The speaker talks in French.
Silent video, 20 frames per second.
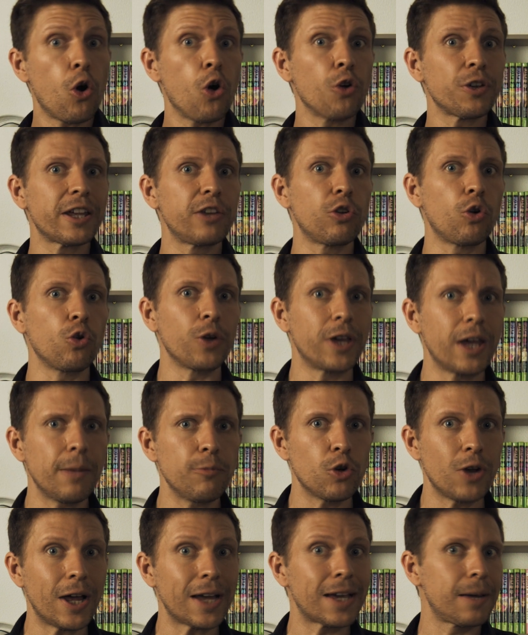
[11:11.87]
entrer dans le game
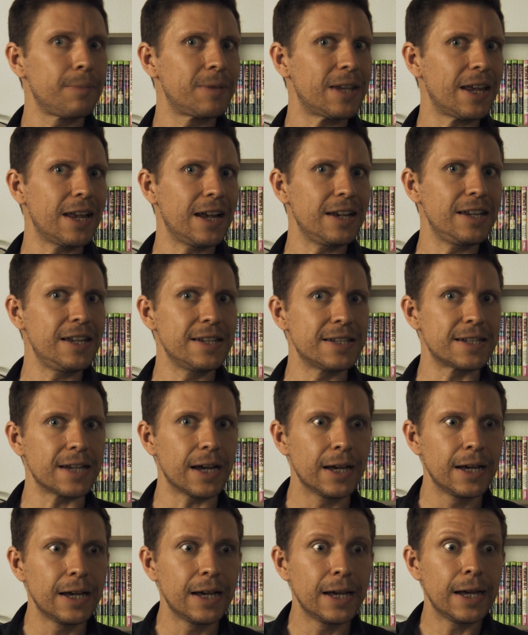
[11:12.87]
de la cryptanalyse,
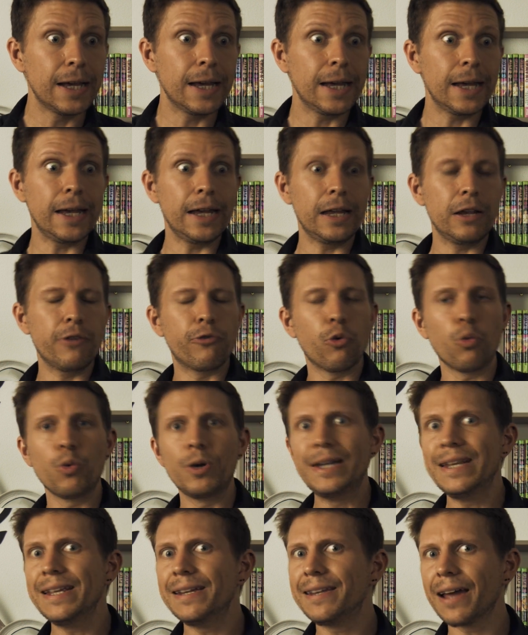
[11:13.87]
et ils vont
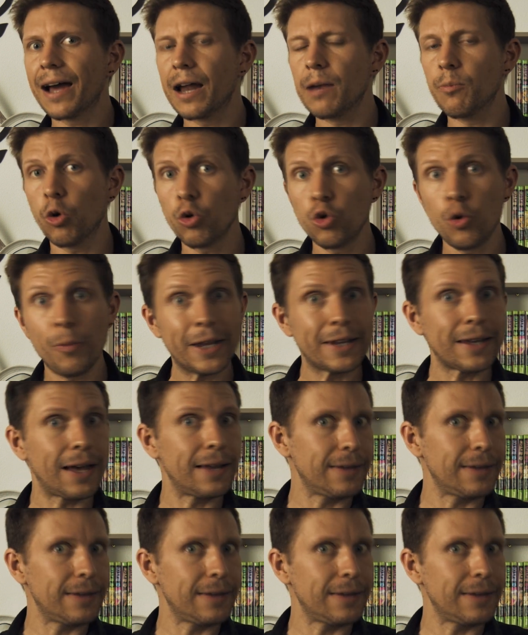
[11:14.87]
littéralement le mettre à